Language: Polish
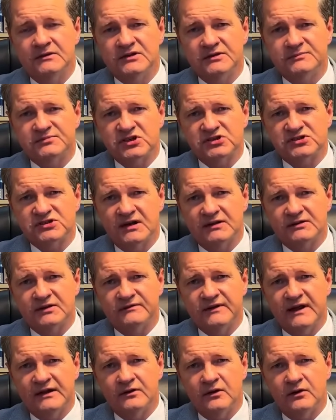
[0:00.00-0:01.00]
Tym
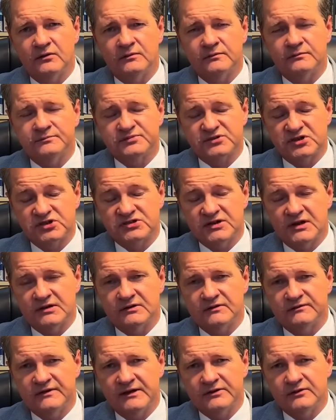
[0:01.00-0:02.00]
prześladowaną,
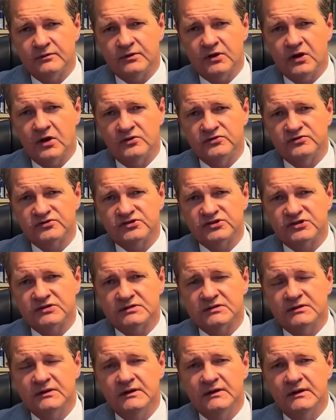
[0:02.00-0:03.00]
prześladowaniu
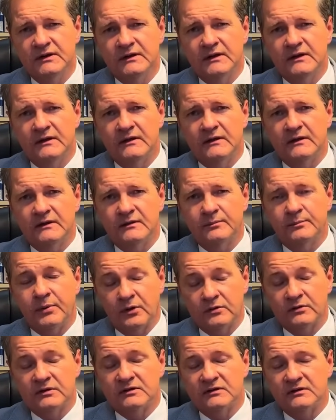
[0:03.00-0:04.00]
kończy e, po,